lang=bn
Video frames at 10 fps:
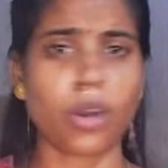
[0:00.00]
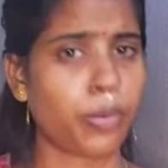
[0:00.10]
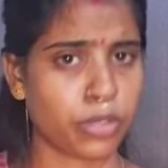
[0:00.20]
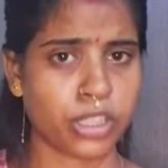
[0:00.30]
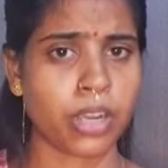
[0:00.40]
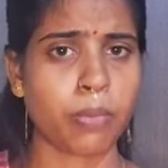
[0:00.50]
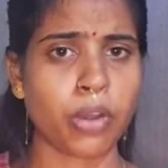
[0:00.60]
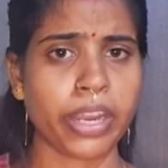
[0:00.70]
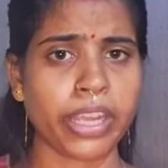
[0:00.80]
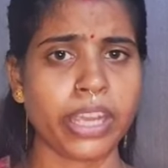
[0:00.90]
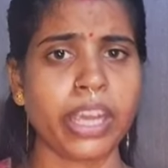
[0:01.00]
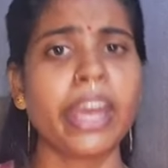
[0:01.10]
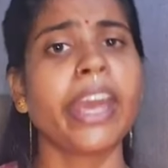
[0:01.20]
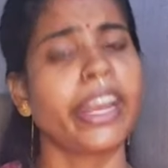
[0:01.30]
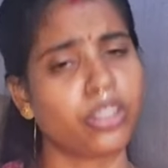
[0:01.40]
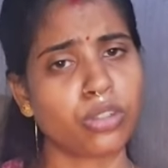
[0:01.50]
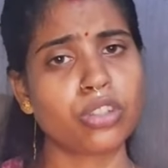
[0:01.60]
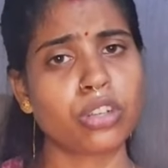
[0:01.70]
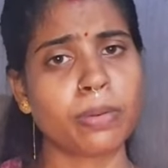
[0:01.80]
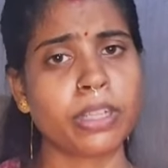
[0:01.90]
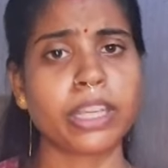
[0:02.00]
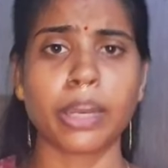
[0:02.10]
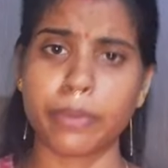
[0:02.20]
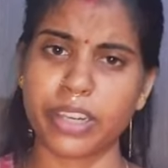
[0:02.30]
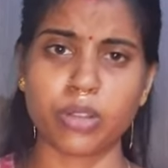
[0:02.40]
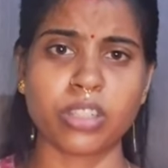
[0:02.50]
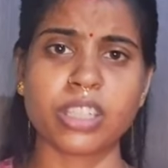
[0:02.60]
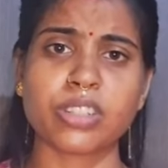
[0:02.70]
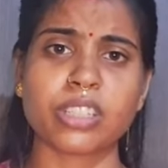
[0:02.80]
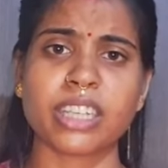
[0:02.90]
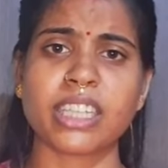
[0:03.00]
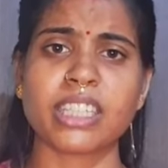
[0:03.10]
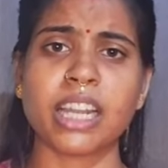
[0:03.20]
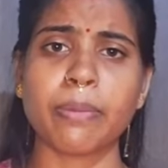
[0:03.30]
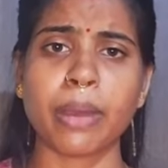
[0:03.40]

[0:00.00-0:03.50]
ঘরে বসে থাকবো নাকি এই জন্য ছোট থেকে ইন্ডিপেন্ডেন্ট হতে শিখিয়েছিলে